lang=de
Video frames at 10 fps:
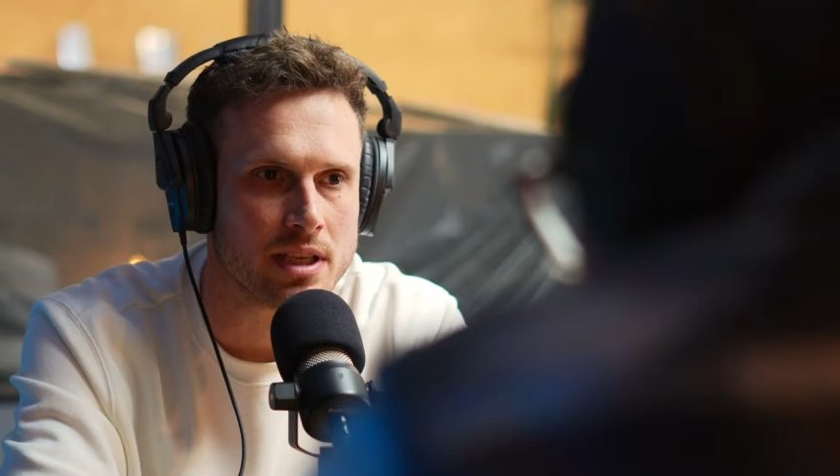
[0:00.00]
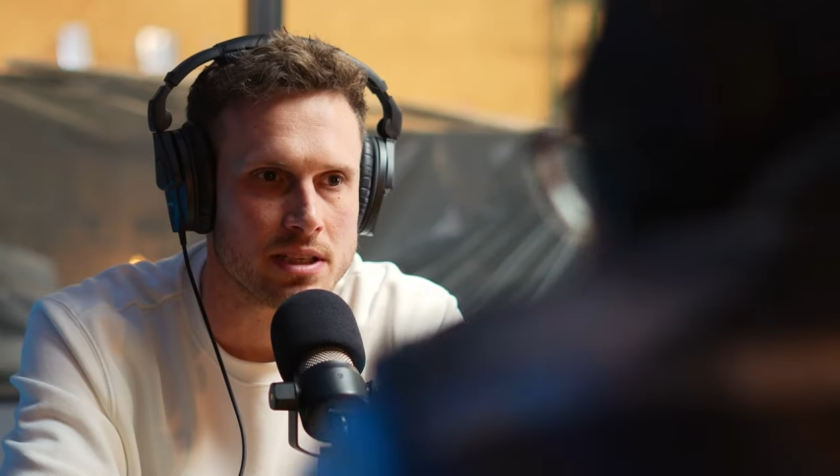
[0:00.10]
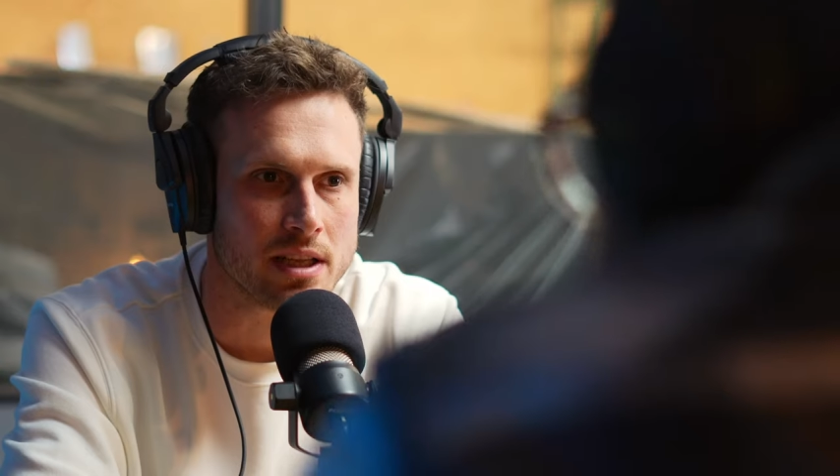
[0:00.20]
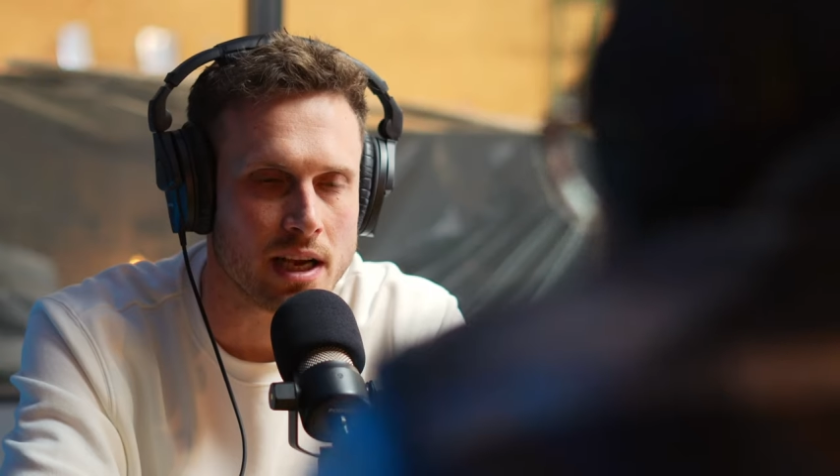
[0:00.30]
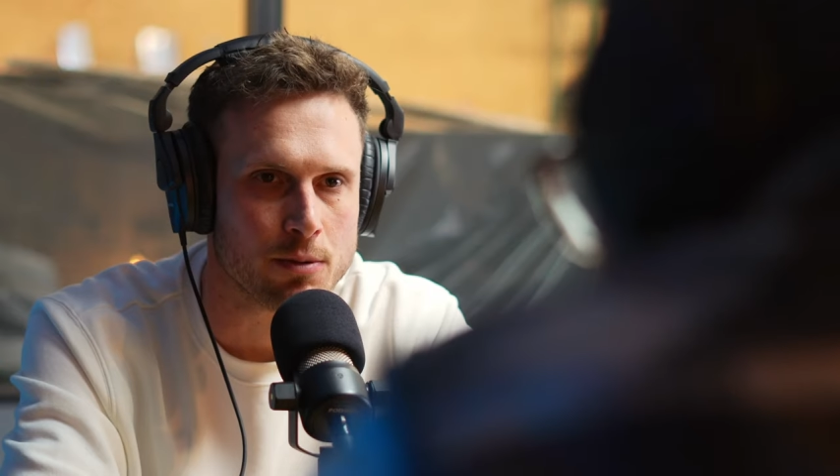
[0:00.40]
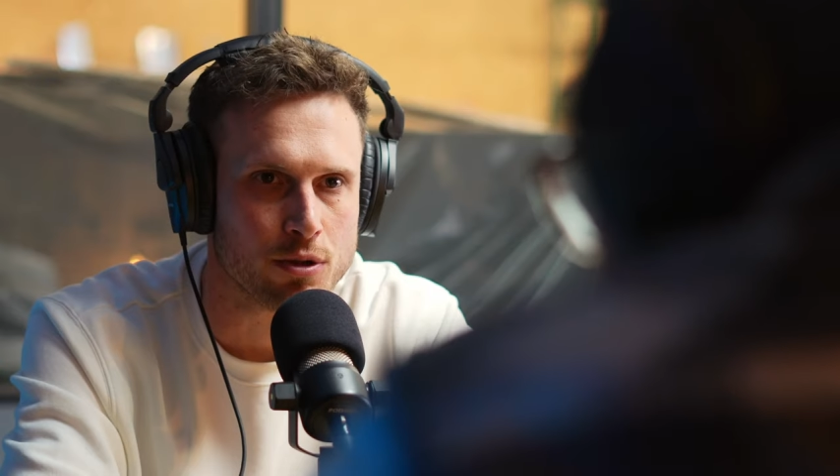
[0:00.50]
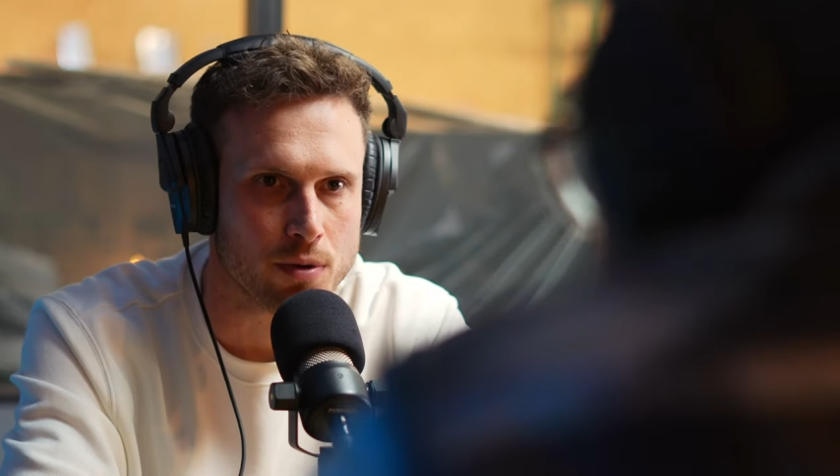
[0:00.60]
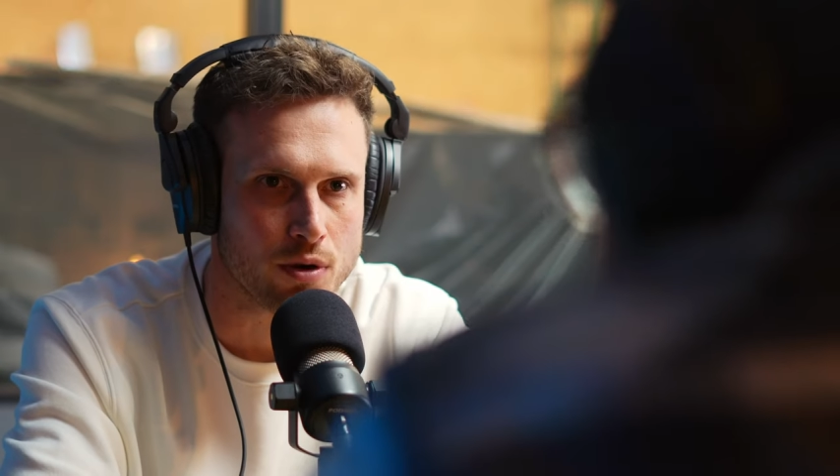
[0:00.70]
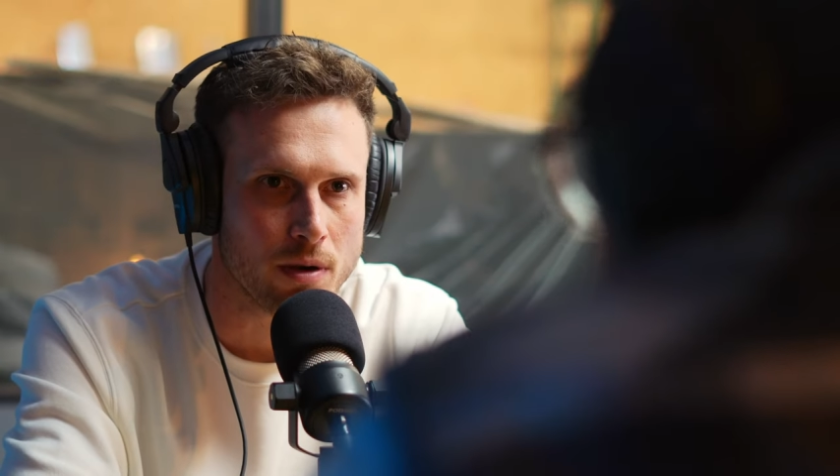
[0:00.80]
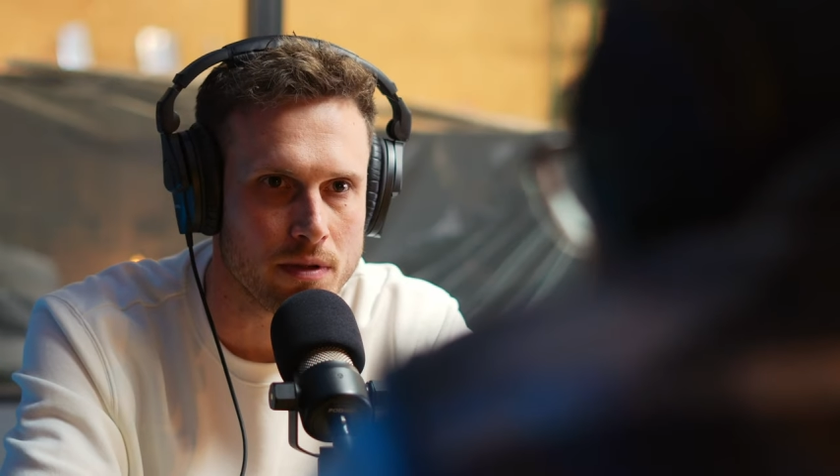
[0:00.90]
sehr schnell ein Angebot
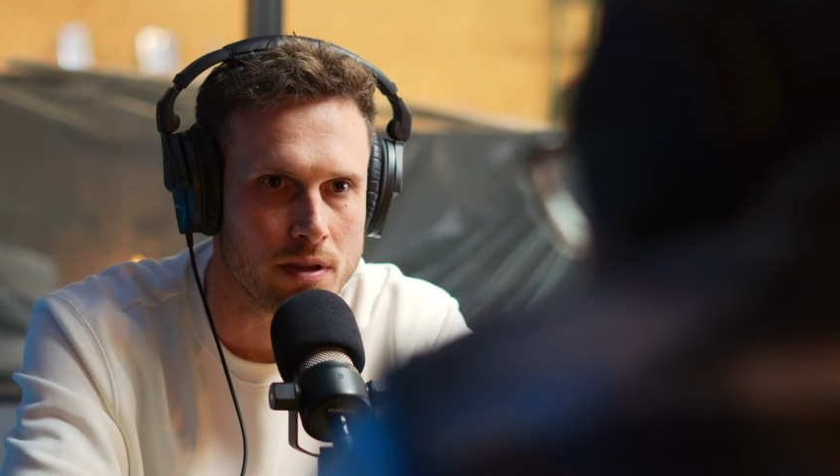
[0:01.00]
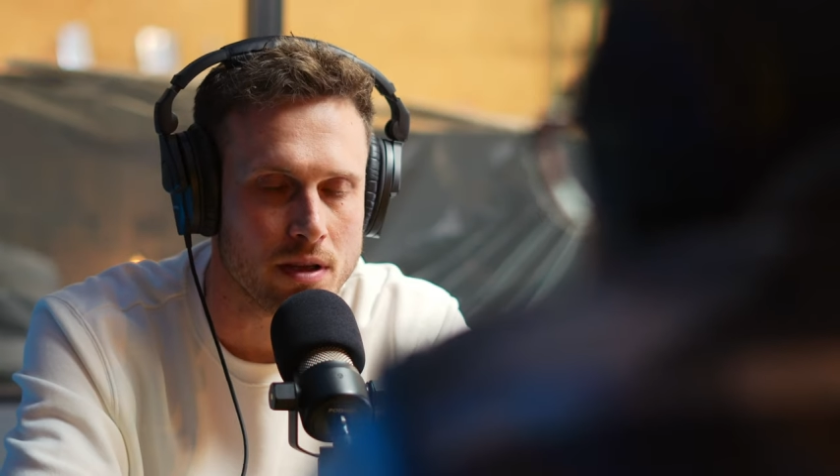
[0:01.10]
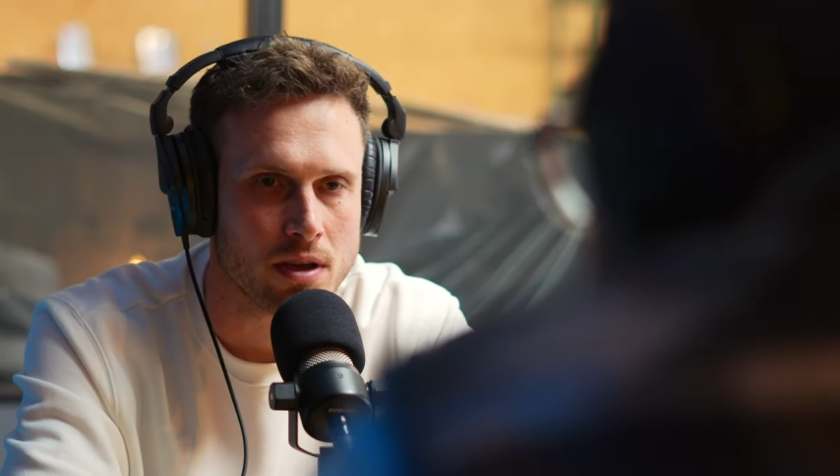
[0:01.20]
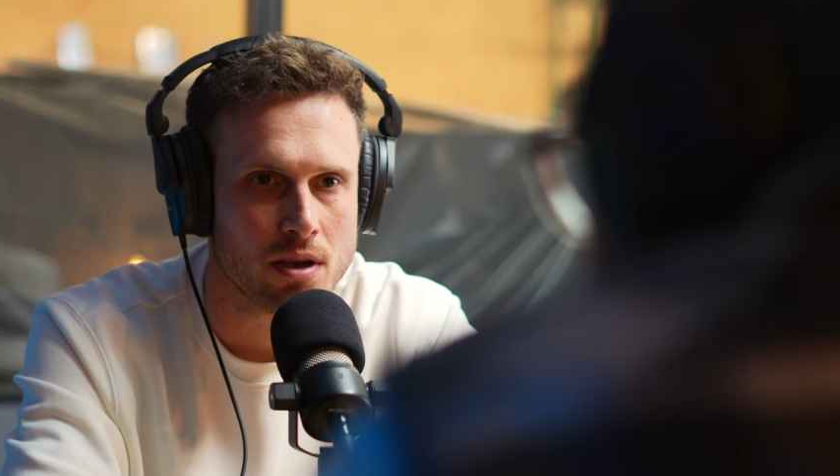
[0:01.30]
bekommen